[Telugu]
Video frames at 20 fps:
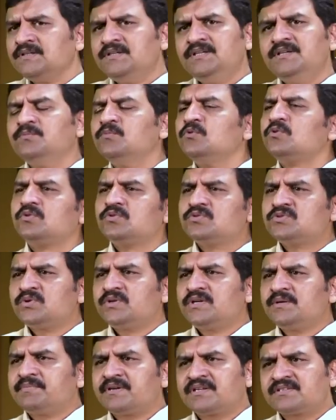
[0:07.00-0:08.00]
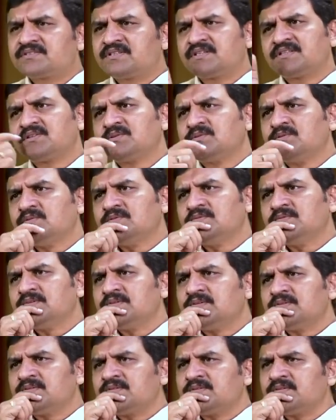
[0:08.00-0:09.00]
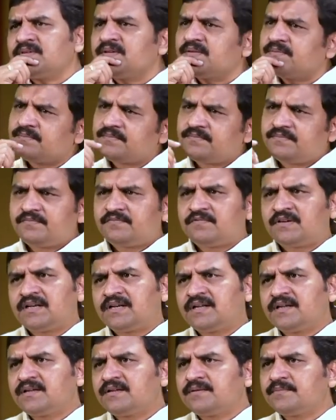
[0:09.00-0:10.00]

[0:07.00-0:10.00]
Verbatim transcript: ఈ ముక్కుసూటి మనస్తత్వం వల్ల